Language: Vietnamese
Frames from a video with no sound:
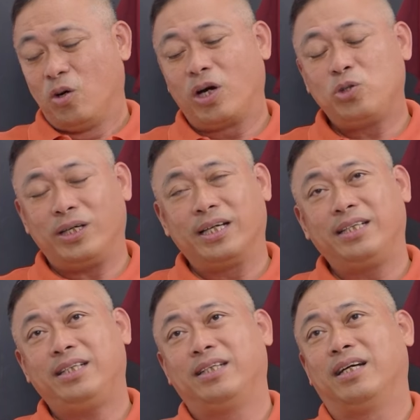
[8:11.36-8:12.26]
Ồ, cái chuyện
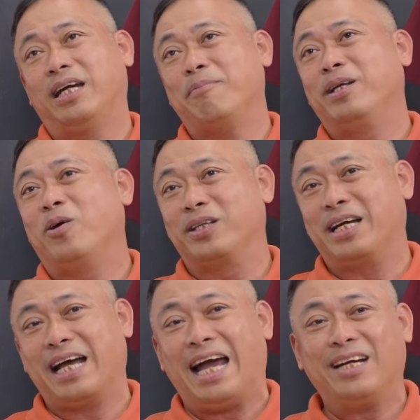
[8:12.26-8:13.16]
đấy thì em nên hỏi
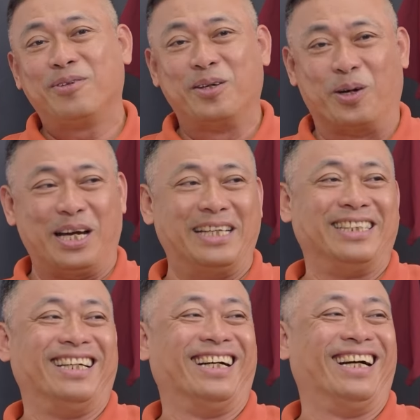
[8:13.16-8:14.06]
nhà cái, không nên hỏi anh.